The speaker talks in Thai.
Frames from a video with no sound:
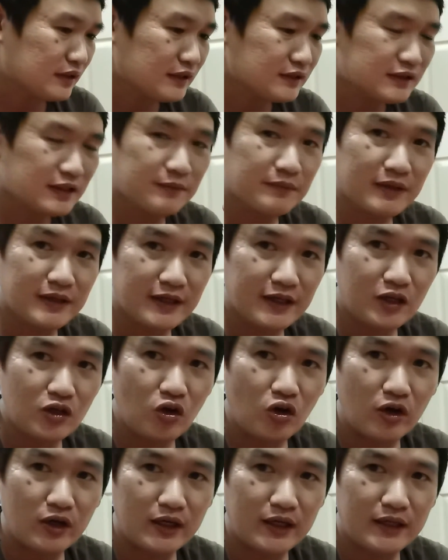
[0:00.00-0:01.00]
ถ้าชิมอันเนี้ย
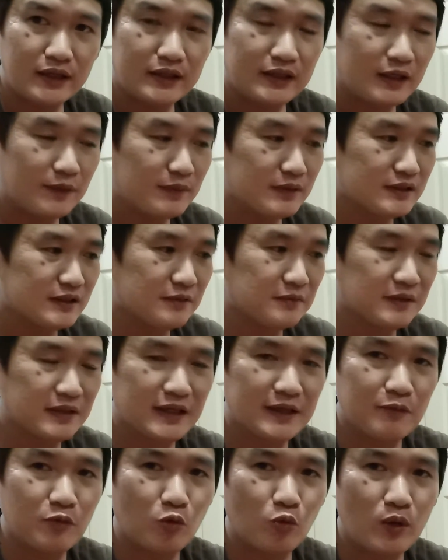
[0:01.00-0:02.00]
ก่อนอะแล้วไปชิมอัน
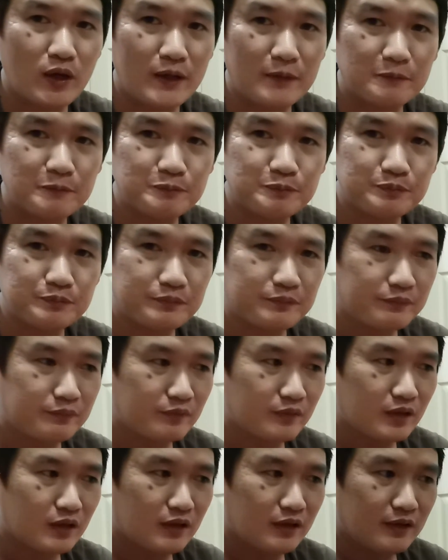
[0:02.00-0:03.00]
เนี้ย ผมว่า
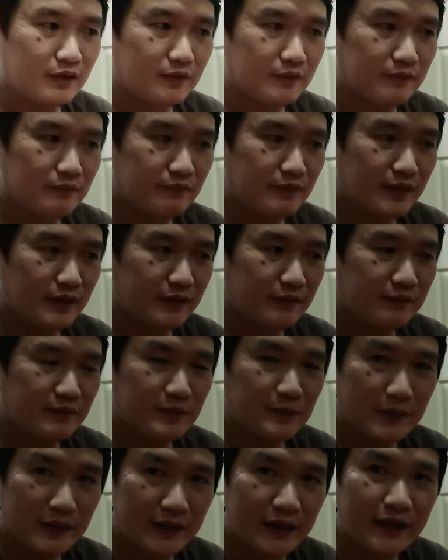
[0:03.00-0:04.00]
แม่ง
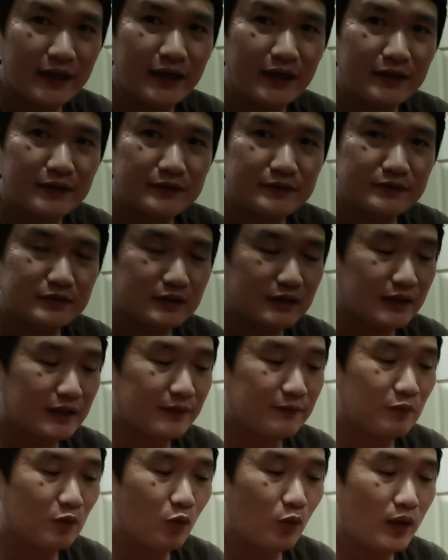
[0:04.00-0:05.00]
มีเพี้ยนอะนะค
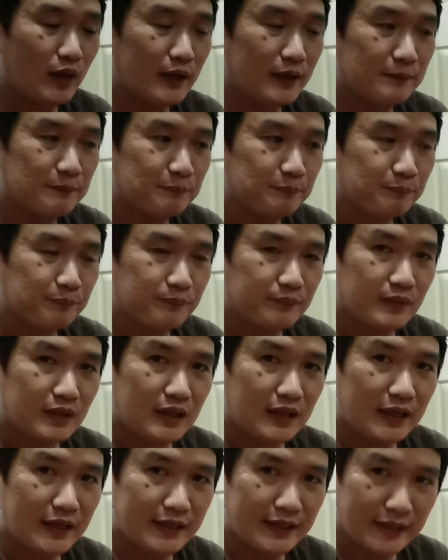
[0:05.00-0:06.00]
รับ เพราะว่า
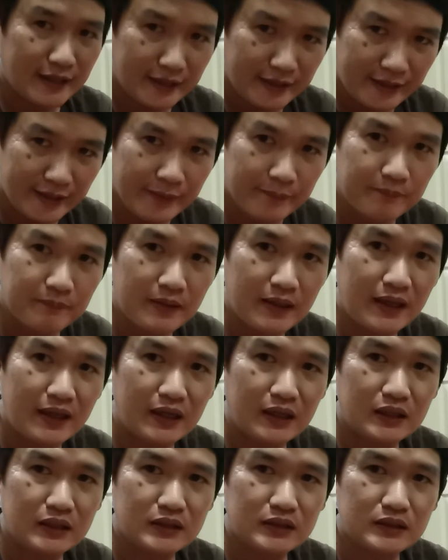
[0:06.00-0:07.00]
อันนี้เข้มมา
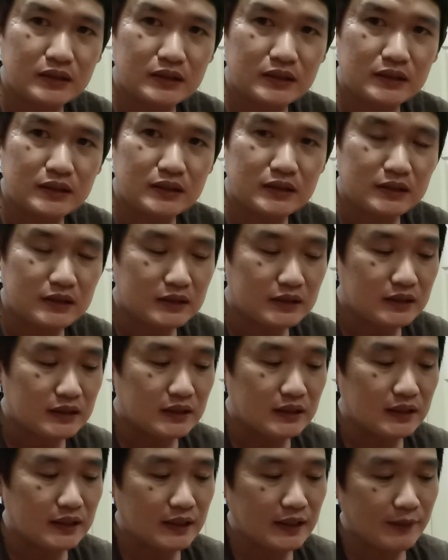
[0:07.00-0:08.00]
ก
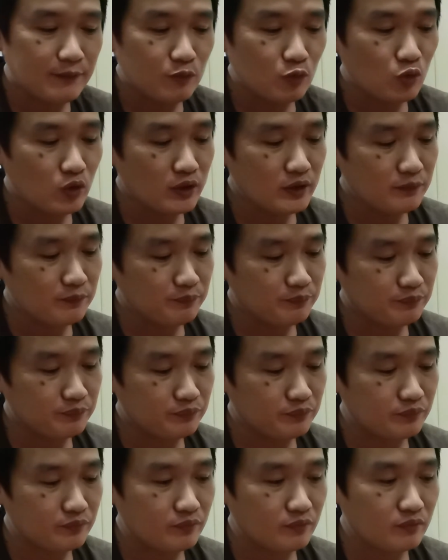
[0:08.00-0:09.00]
นะครับ ด้วย
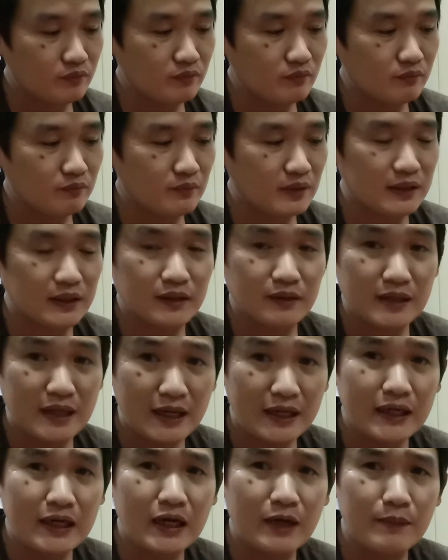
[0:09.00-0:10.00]
มัน
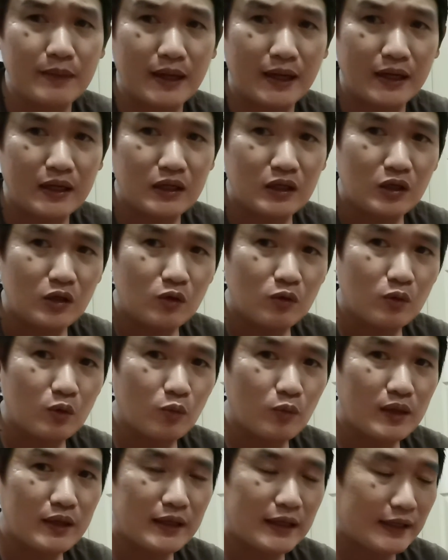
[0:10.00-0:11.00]
ดั้งเดิมอะ่ะ ผ
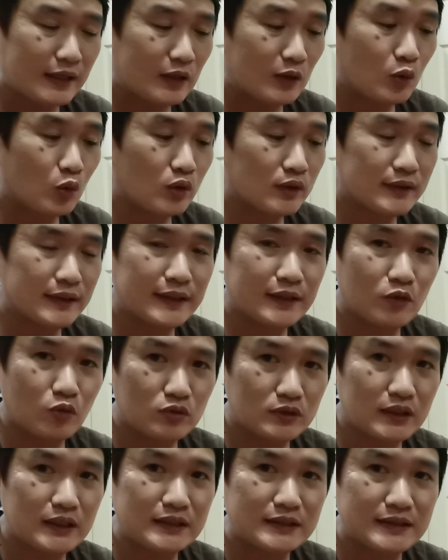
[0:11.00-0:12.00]
มว่าแต่คนกินค
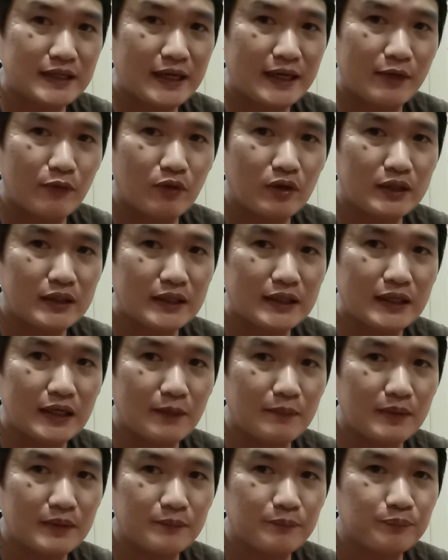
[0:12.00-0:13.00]
นติดใจว่ากิน
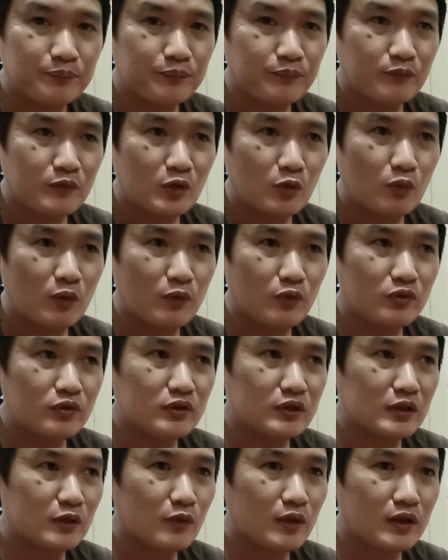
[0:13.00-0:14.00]
แล้วมันมันรู้
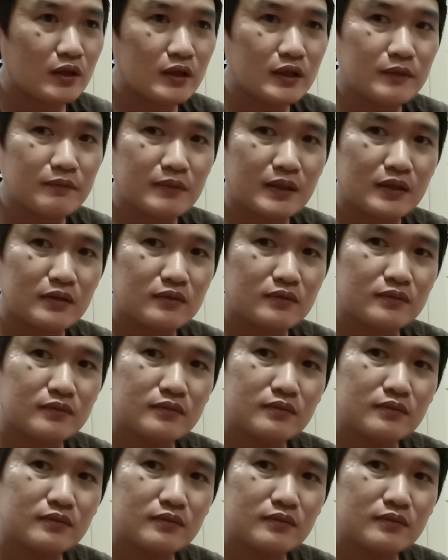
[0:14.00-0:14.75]
สึกได้ว่าเฮ้ยมัน